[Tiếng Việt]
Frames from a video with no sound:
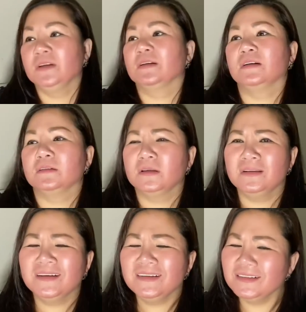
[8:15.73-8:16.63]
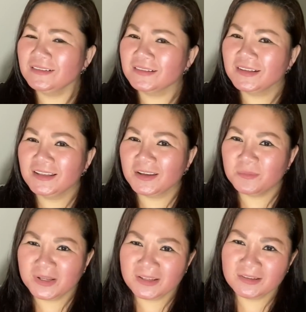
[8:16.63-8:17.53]
rồi thì nói cái thủy
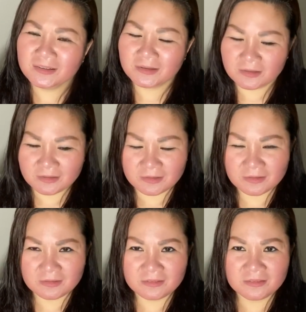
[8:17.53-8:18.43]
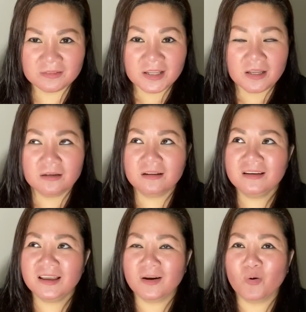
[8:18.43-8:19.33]
mới uh,
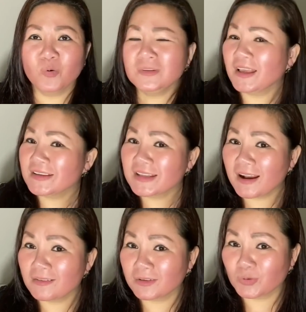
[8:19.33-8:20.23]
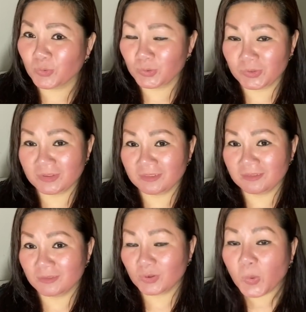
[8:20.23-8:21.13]
nói là ủa tại sao vậy tụi
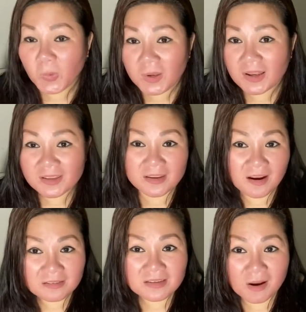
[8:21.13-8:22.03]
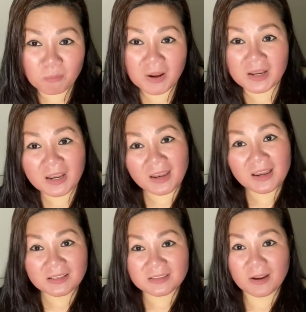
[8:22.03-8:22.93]
tôi là vợ chồng anh ấy
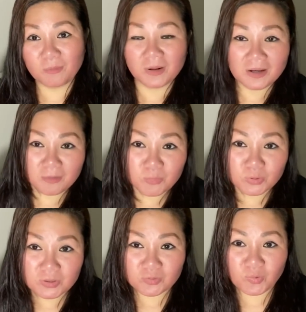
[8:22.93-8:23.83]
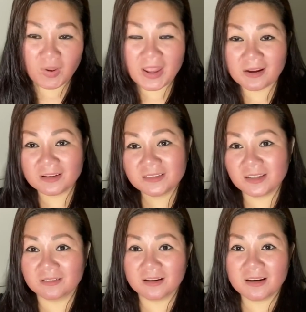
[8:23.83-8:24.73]
là chồng anh ấy mua cho tôi ăn cái
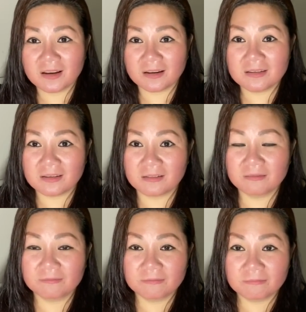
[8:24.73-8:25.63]
chuyện đó là cái chuyện